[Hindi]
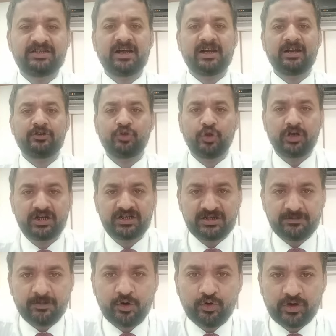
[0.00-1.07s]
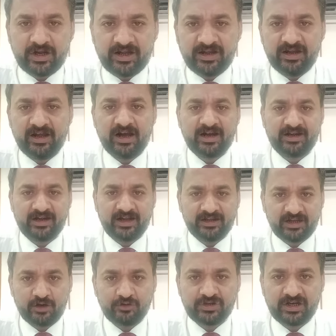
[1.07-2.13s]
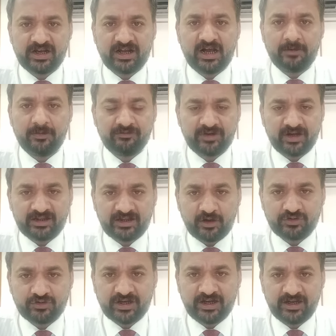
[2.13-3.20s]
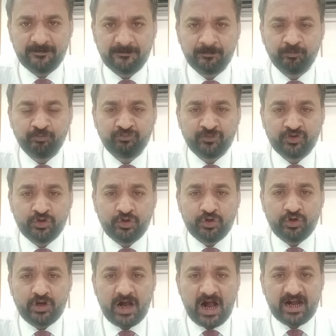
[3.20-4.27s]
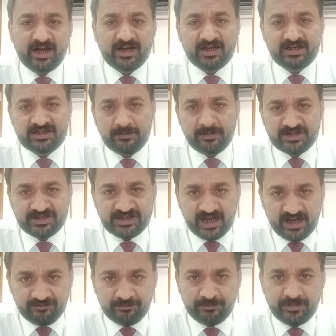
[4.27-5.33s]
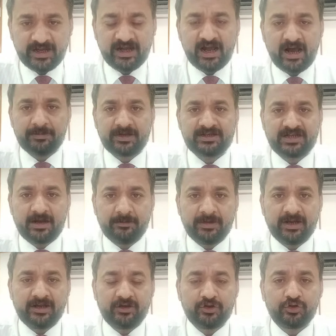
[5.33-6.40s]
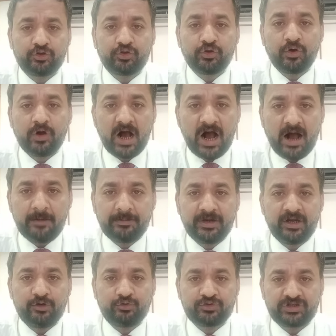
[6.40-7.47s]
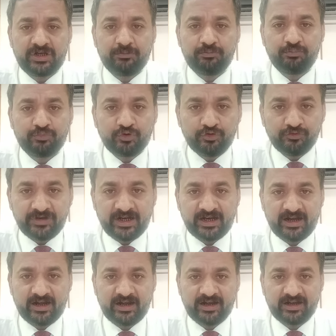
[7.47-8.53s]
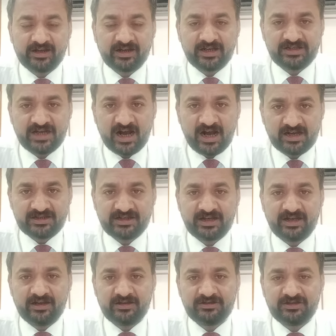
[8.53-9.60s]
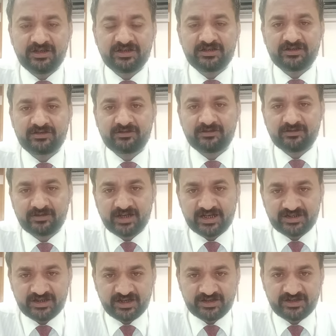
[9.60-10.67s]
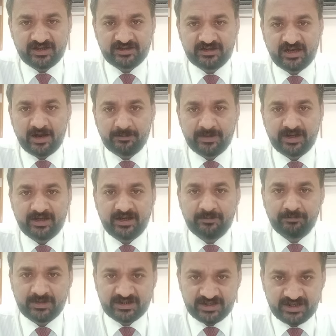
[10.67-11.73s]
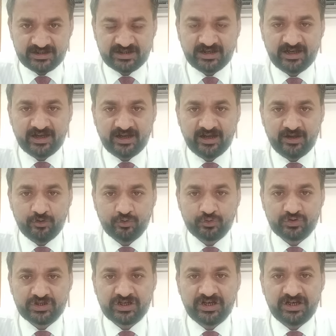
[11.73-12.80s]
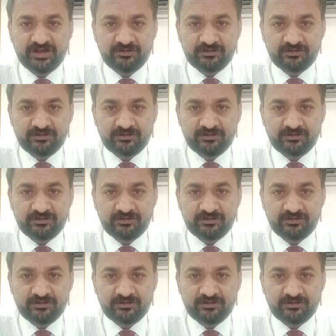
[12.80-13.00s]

से अगर डॉलर जमा हो रहे हैं अगर टेन थाउजेंड है या अबव टेन थाउजेंड है अगर कस्टमर सेल्फ भी है आपके सामने तो आपने उससे प्रूव लेना है कि जहाँ से जिस करेंसी एक्सचेंज से आपने ये परचेज़ किए हैं उसकी